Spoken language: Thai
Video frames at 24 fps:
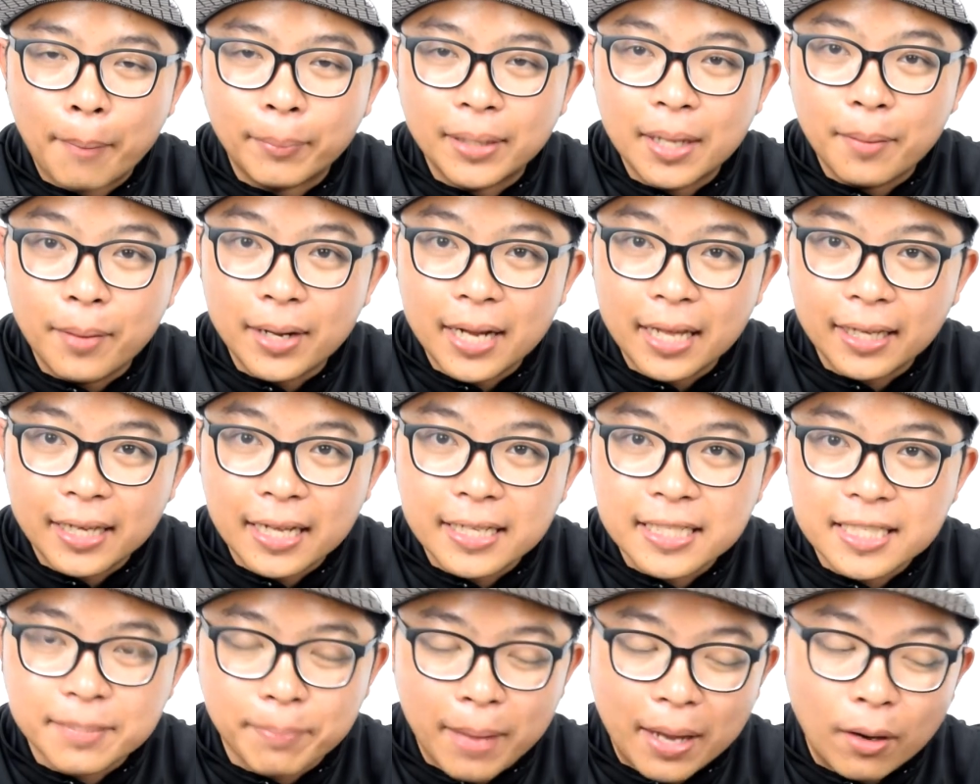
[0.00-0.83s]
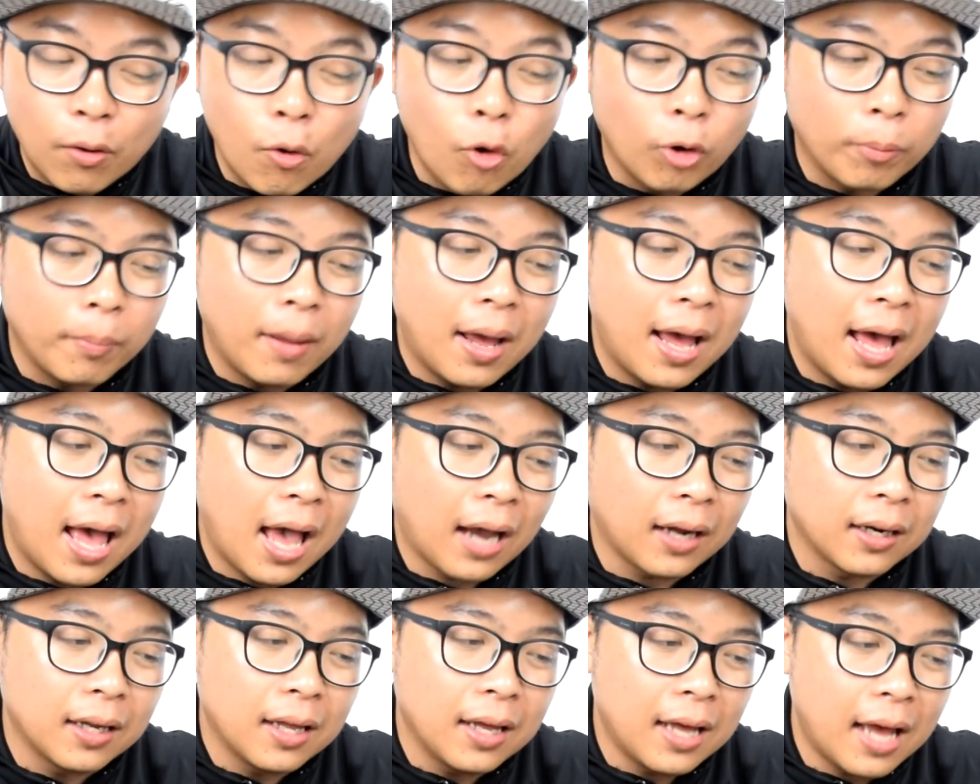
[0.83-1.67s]
ที่ไม่ได้กินสเปคโหดมาก
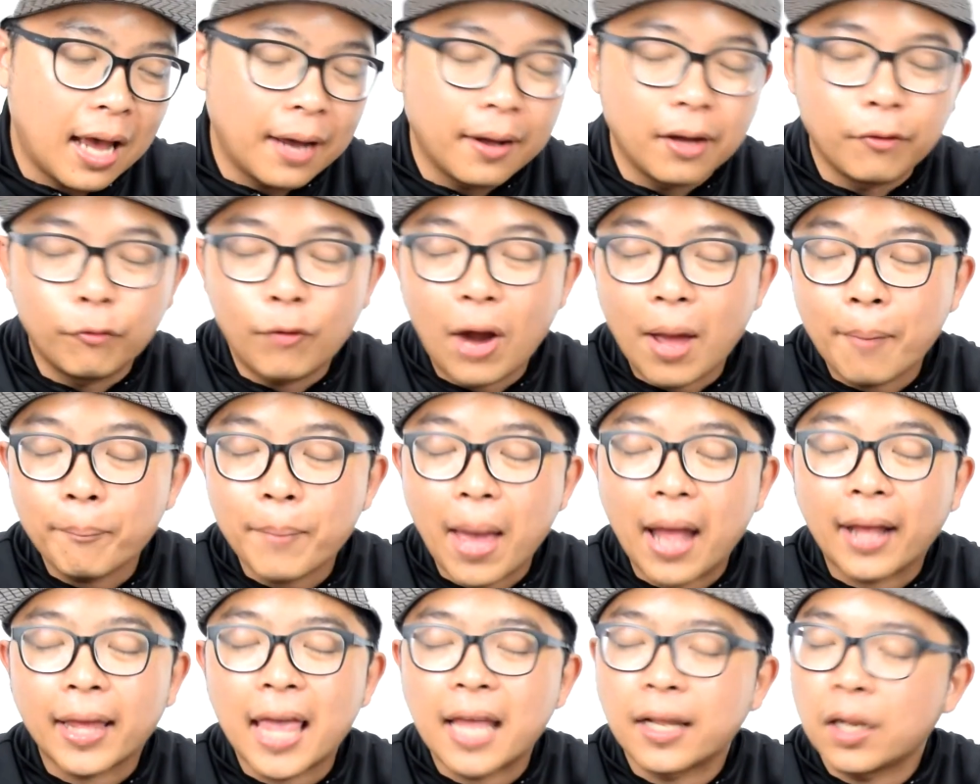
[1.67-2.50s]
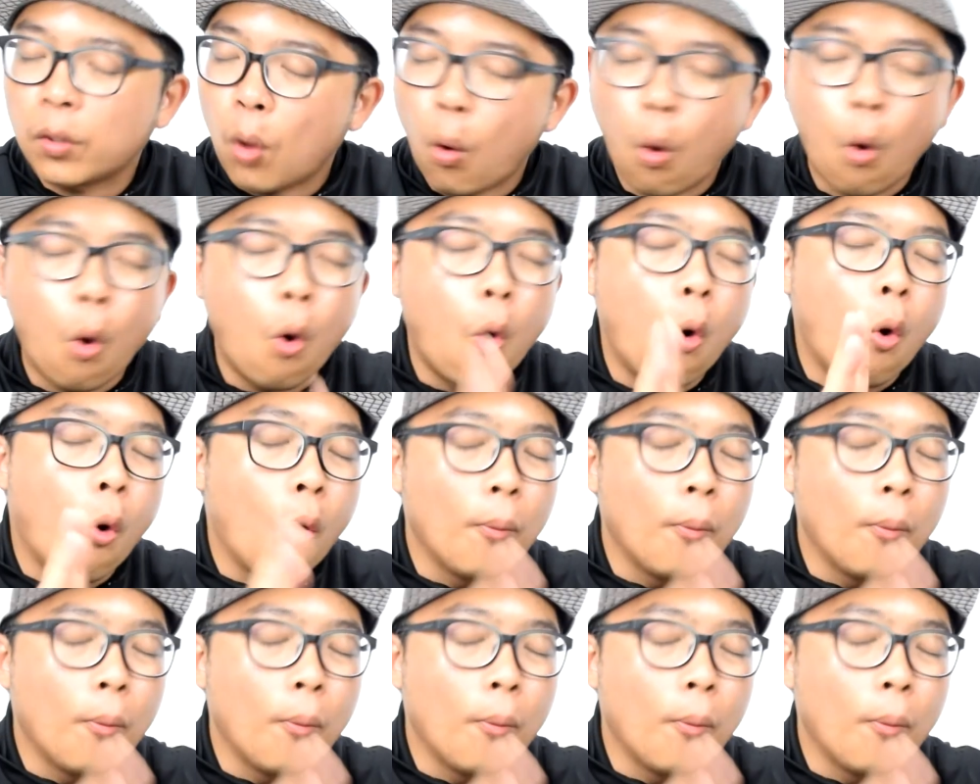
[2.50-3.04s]
นะฮะแรมแปดที่โอ้โห